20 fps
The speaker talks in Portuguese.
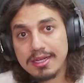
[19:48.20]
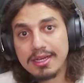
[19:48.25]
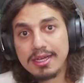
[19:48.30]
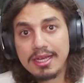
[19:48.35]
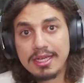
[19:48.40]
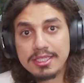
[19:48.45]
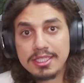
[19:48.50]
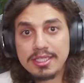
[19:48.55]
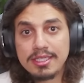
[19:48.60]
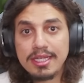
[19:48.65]

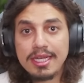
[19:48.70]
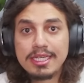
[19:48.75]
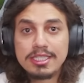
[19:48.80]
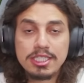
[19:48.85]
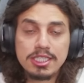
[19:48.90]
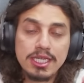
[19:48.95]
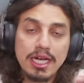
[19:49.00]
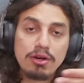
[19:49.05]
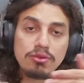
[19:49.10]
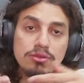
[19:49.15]
é de
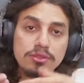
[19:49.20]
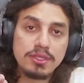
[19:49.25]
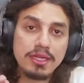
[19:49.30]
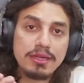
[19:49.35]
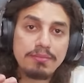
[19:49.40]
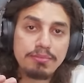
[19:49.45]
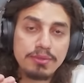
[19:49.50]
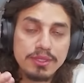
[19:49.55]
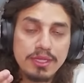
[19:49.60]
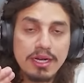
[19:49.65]
deixar o
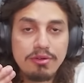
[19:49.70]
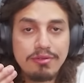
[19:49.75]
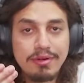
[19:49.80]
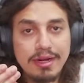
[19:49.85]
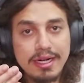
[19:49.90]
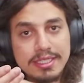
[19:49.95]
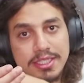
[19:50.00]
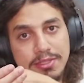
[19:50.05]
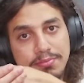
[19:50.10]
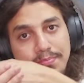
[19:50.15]
tempo da
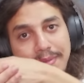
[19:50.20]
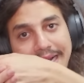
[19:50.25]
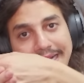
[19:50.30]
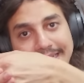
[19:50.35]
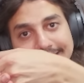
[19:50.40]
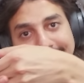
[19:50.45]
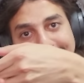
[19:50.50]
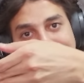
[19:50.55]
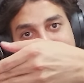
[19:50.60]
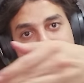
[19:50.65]
ward
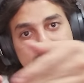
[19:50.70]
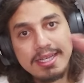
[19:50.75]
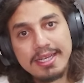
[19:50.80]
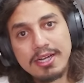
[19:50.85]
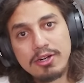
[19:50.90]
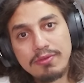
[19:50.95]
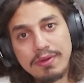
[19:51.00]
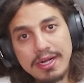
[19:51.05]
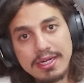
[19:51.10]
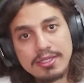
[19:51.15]
passar e a
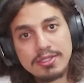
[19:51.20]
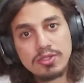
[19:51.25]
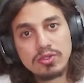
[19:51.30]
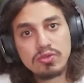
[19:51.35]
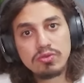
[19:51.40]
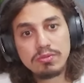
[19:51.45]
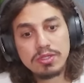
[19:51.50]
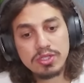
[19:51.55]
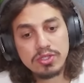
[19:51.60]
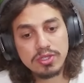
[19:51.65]
ward
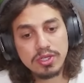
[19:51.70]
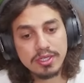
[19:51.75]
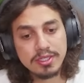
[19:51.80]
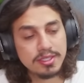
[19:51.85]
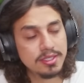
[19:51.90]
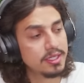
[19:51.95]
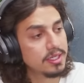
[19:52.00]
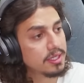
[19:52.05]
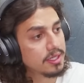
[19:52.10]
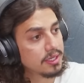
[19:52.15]
sumir
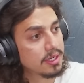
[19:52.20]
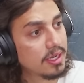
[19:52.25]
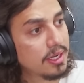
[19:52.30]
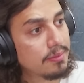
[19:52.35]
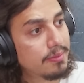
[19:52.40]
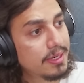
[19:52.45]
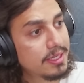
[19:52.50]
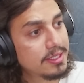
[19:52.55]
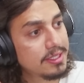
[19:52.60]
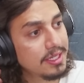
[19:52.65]
sozinha.
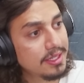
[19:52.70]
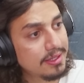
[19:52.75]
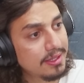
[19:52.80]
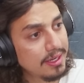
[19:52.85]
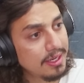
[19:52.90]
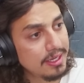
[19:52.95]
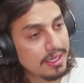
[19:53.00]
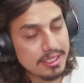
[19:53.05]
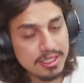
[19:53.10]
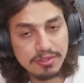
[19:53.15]
Parece que
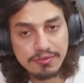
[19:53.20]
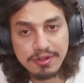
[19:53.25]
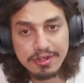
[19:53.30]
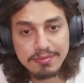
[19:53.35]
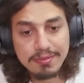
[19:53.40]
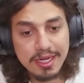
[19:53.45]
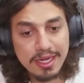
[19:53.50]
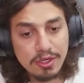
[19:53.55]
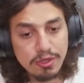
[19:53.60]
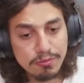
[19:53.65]
trinket
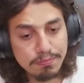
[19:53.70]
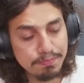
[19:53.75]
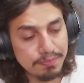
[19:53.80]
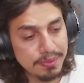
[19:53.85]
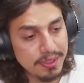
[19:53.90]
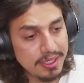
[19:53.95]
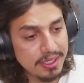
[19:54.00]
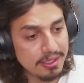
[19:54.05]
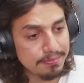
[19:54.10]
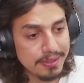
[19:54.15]
vermelho ou
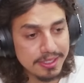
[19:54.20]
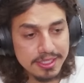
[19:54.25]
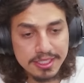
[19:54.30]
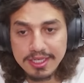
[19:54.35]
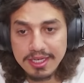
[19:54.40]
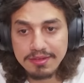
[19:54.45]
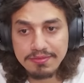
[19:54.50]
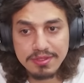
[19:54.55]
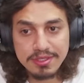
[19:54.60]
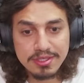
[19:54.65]
pink pra
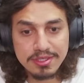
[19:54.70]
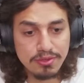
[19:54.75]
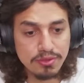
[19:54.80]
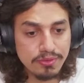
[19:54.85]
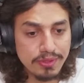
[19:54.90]
tirar a visão não